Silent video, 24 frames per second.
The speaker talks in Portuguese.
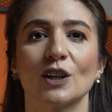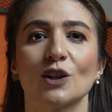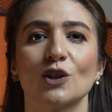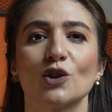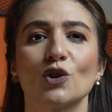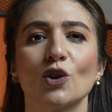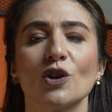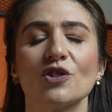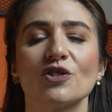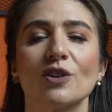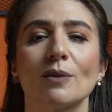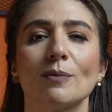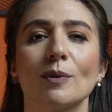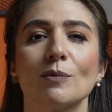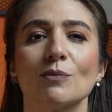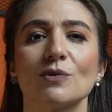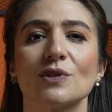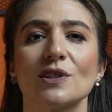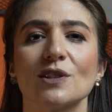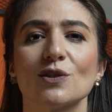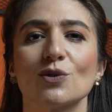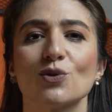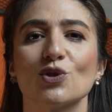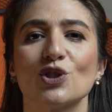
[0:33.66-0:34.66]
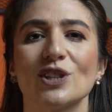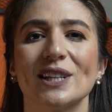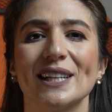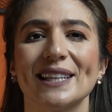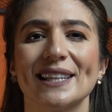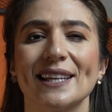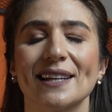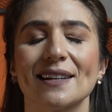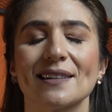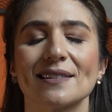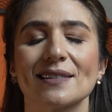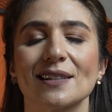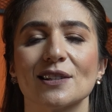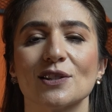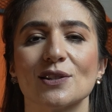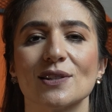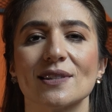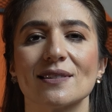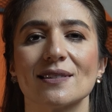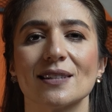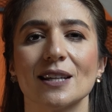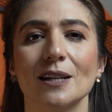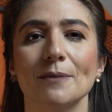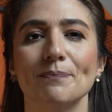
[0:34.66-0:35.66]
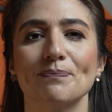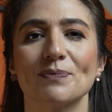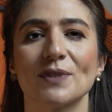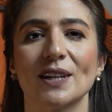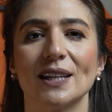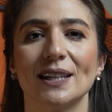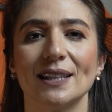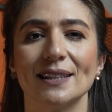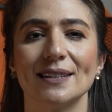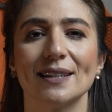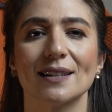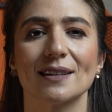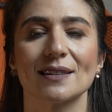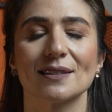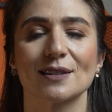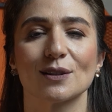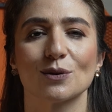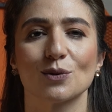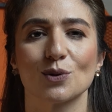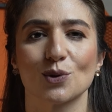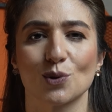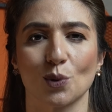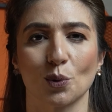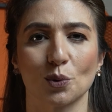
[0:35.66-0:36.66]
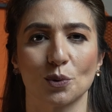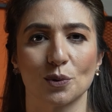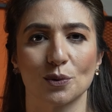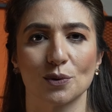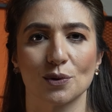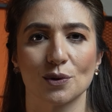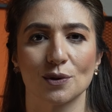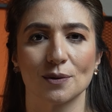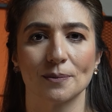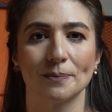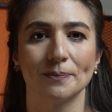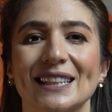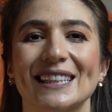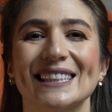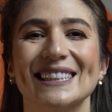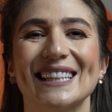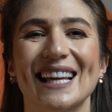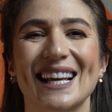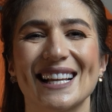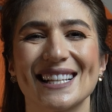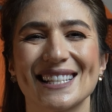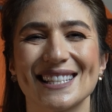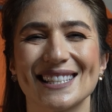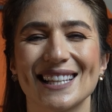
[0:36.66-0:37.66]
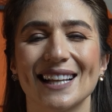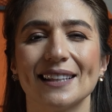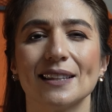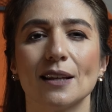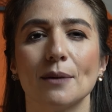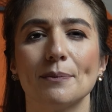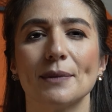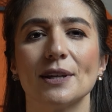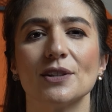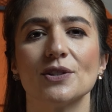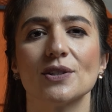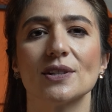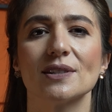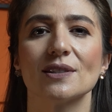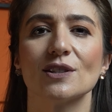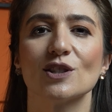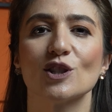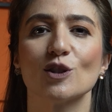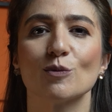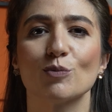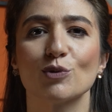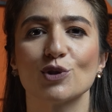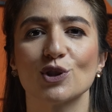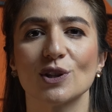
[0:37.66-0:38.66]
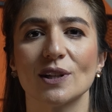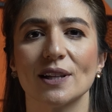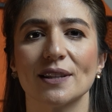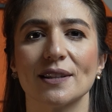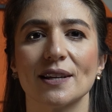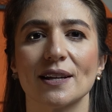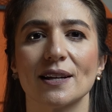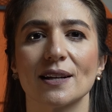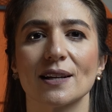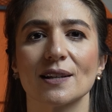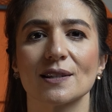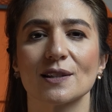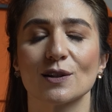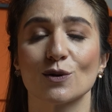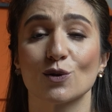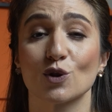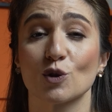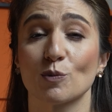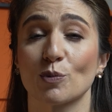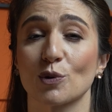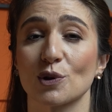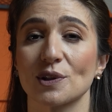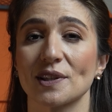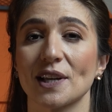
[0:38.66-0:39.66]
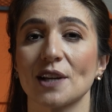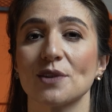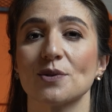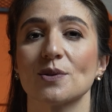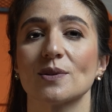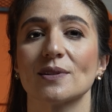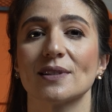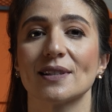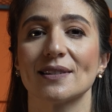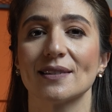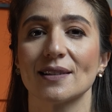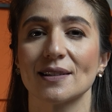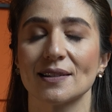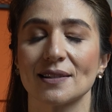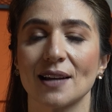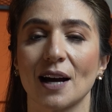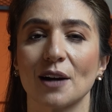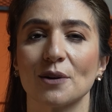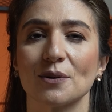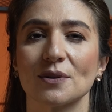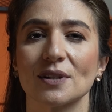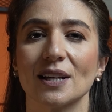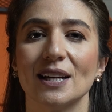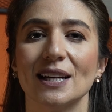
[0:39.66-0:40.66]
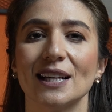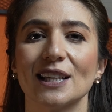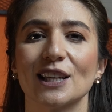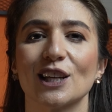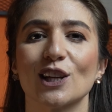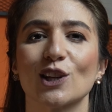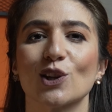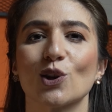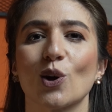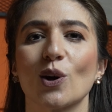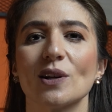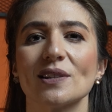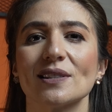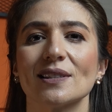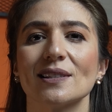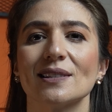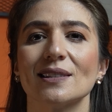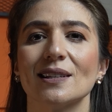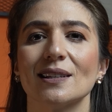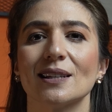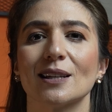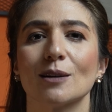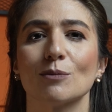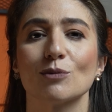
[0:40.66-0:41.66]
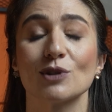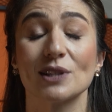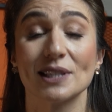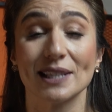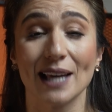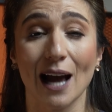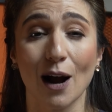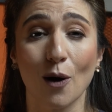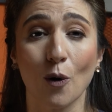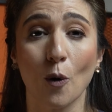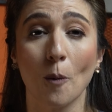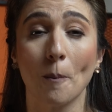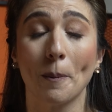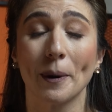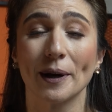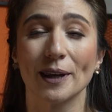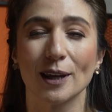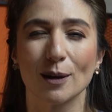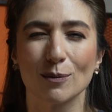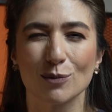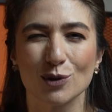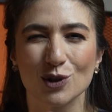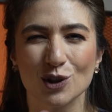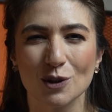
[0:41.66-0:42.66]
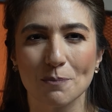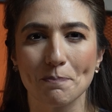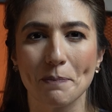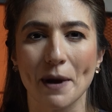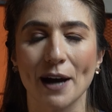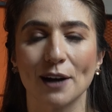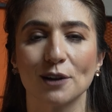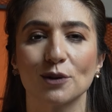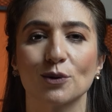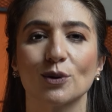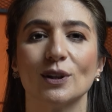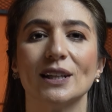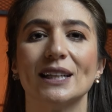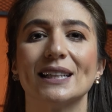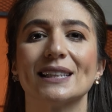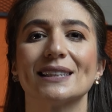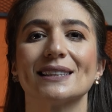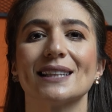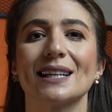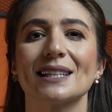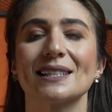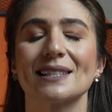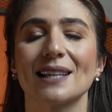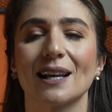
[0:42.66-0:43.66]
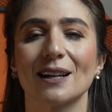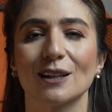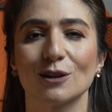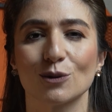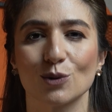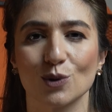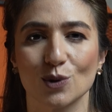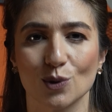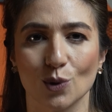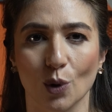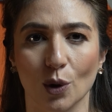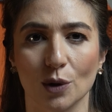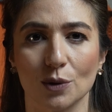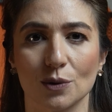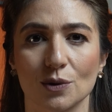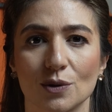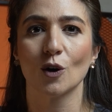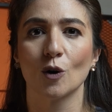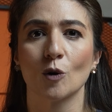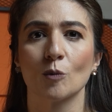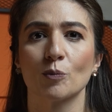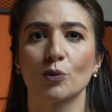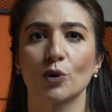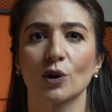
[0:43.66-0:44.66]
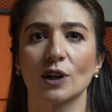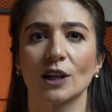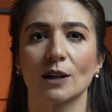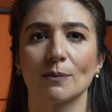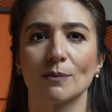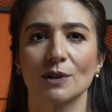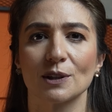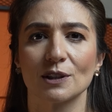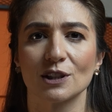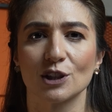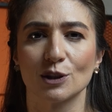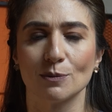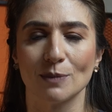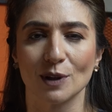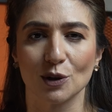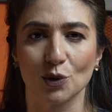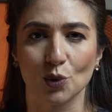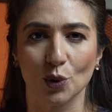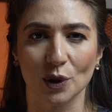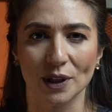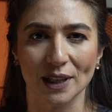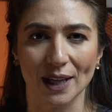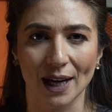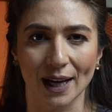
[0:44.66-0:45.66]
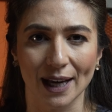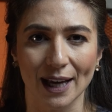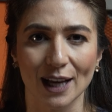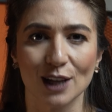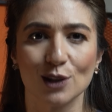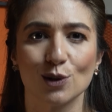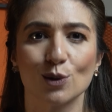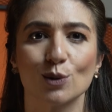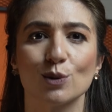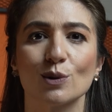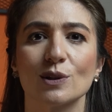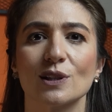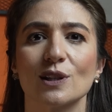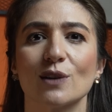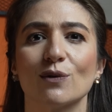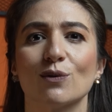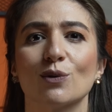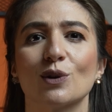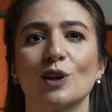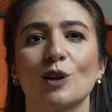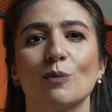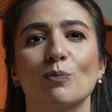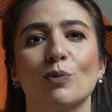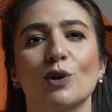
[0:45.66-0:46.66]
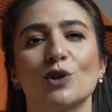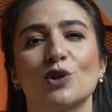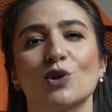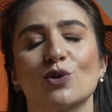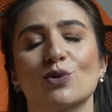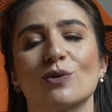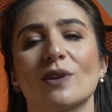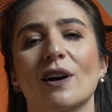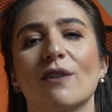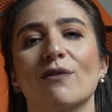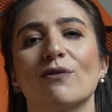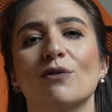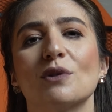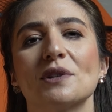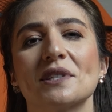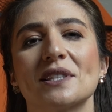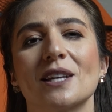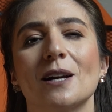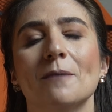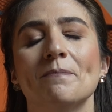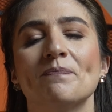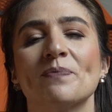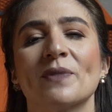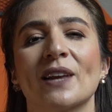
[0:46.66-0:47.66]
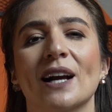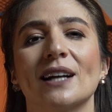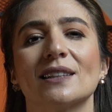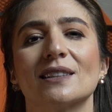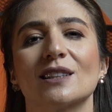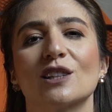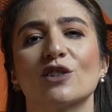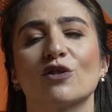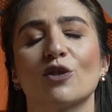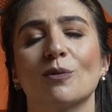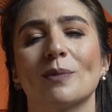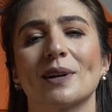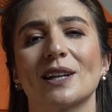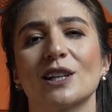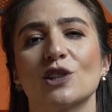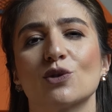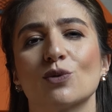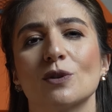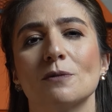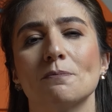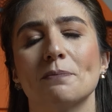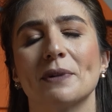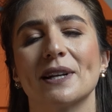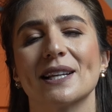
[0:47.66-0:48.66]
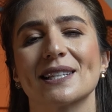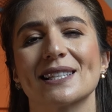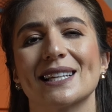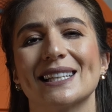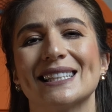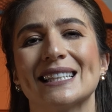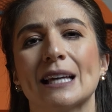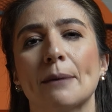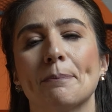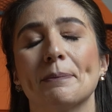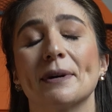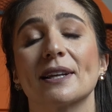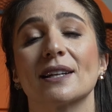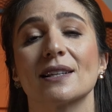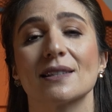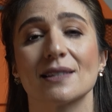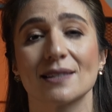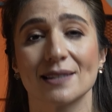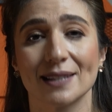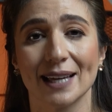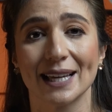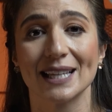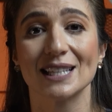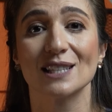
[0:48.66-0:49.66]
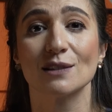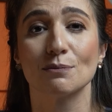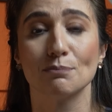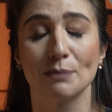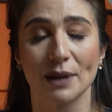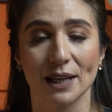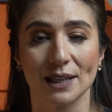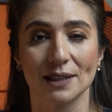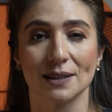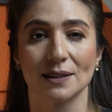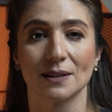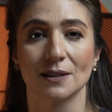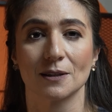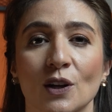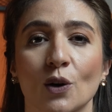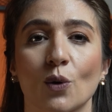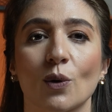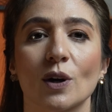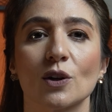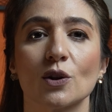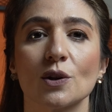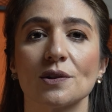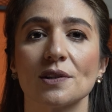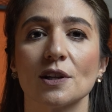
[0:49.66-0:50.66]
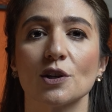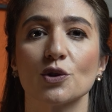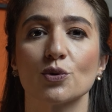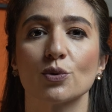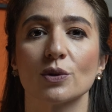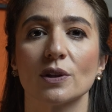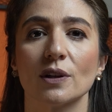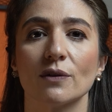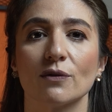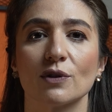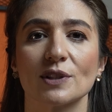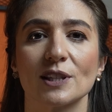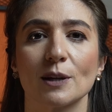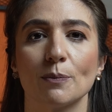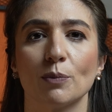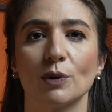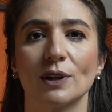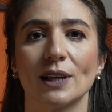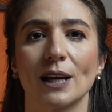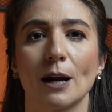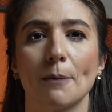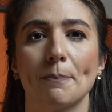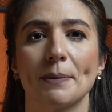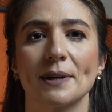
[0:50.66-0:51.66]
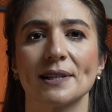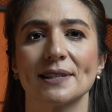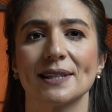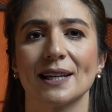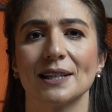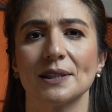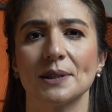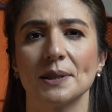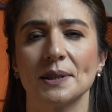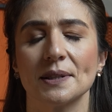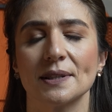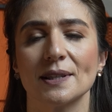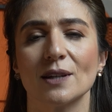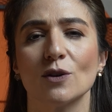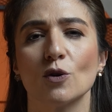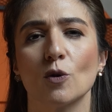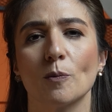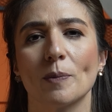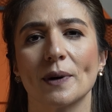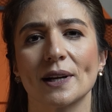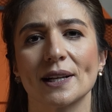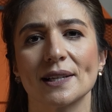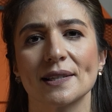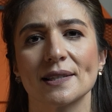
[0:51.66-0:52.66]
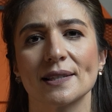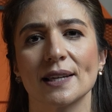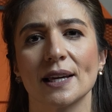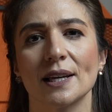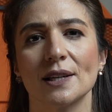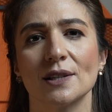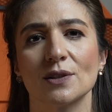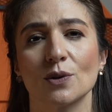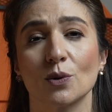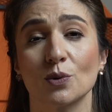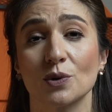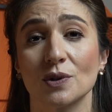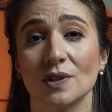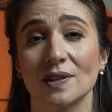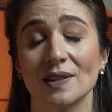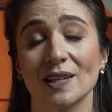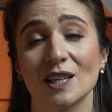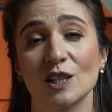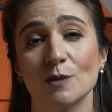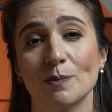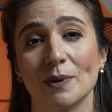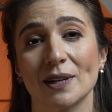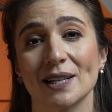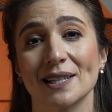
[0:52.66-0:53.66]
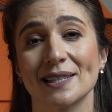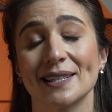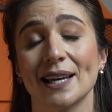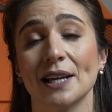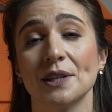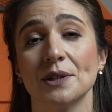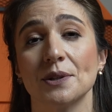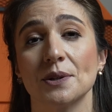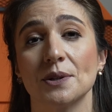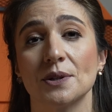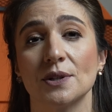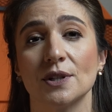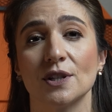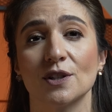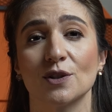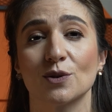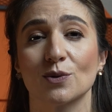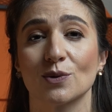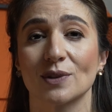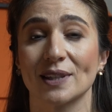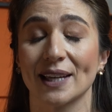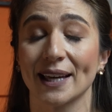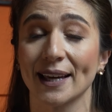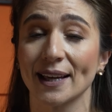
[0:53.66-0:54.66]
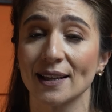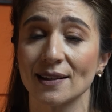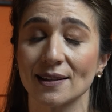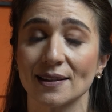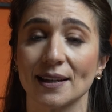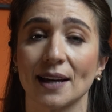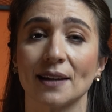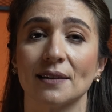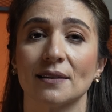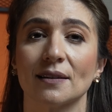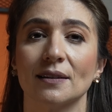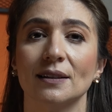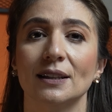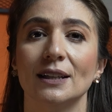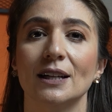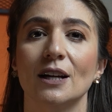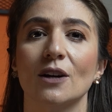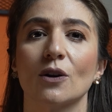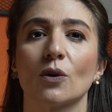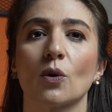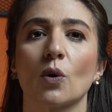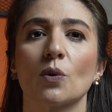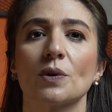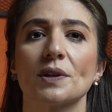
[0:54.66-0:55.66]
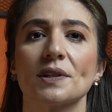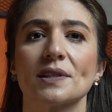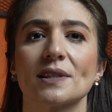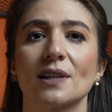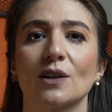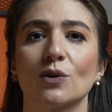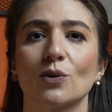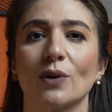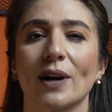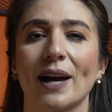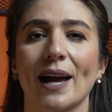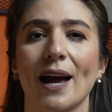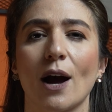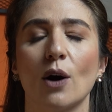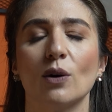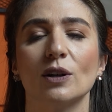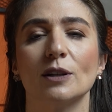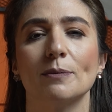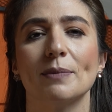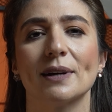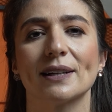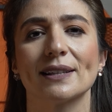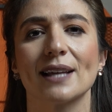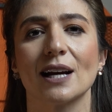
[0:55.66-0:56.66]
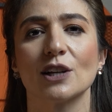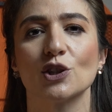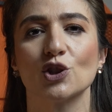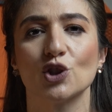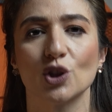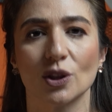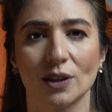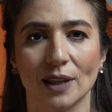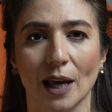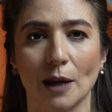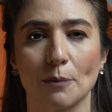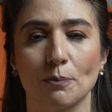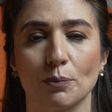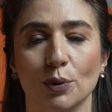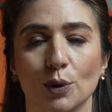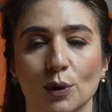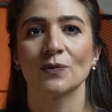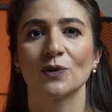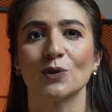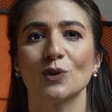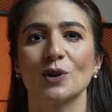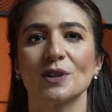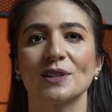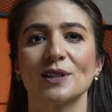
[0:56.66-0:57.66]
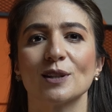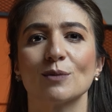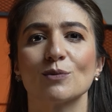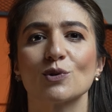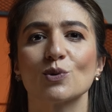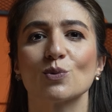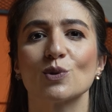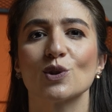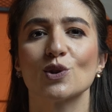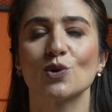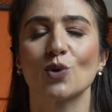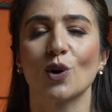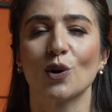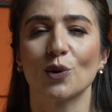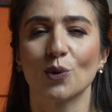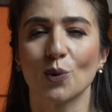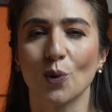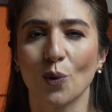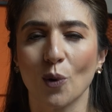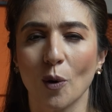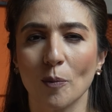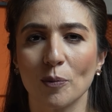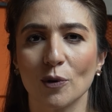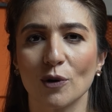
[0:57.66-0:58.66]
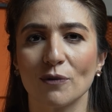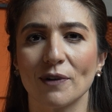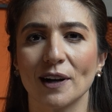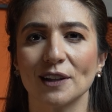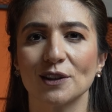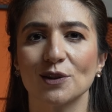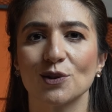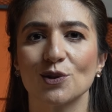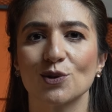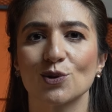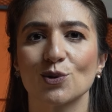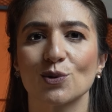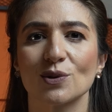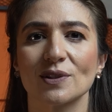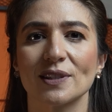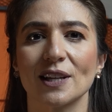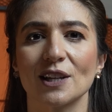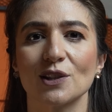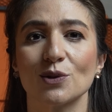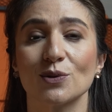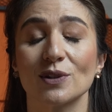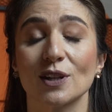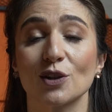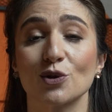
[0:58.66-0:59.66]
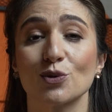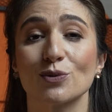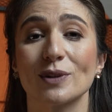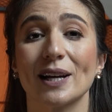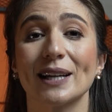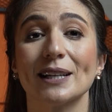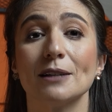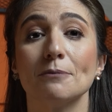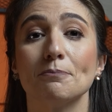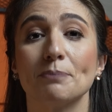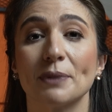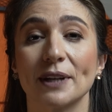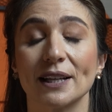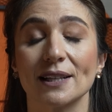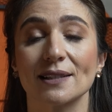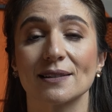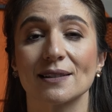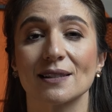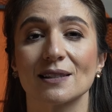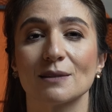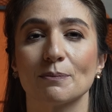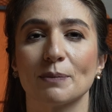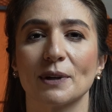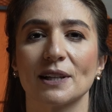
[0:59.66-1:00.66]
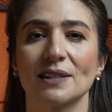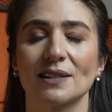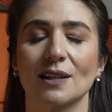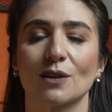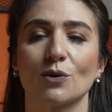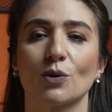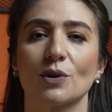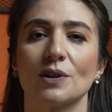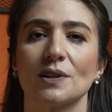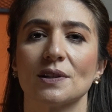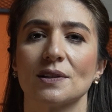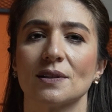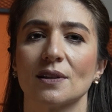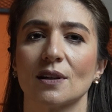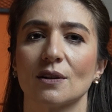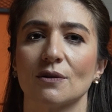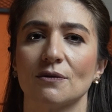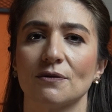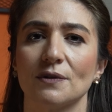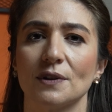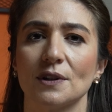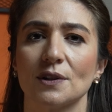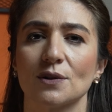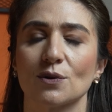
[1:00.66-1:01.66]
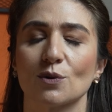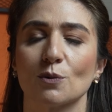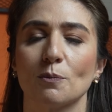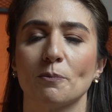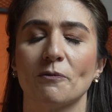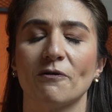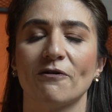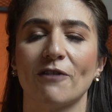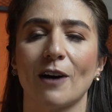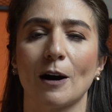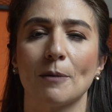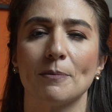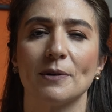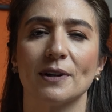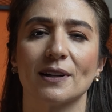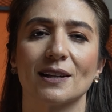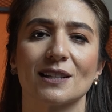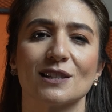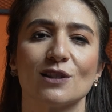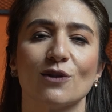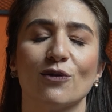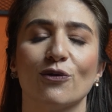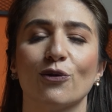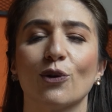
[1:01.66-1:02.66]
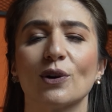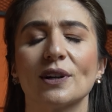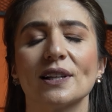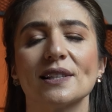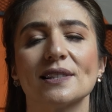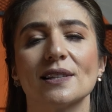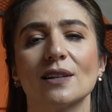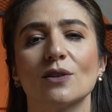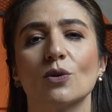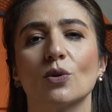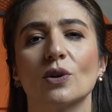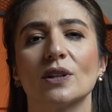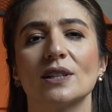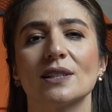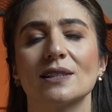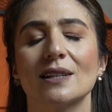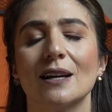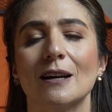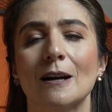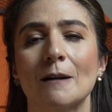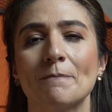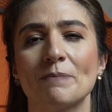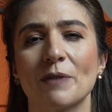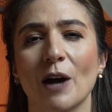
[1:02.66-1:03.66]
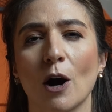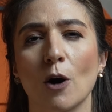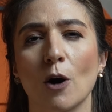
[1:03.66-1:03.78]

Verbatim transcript: Nós chamamos isso de liderança de si e liderança dos outros. E é exatamente esse tipo de liderança e os processos necessários que nós ensinamos e acompanhamos de perto na Sala dos Donos, um programa de mentoria exclusivo que pode ajudar você a transformar a sua empresa em apenas seis meses. Com a nossa ajuda, você poderá passar de 5 para 6 ou de 6 para 7 dígitos em receita, conquistando real liberdade de tempo. Nós temos um histórico comprovado de sucesso em ajudar empresas, prestadores de serviço, fábricas e fornecedores a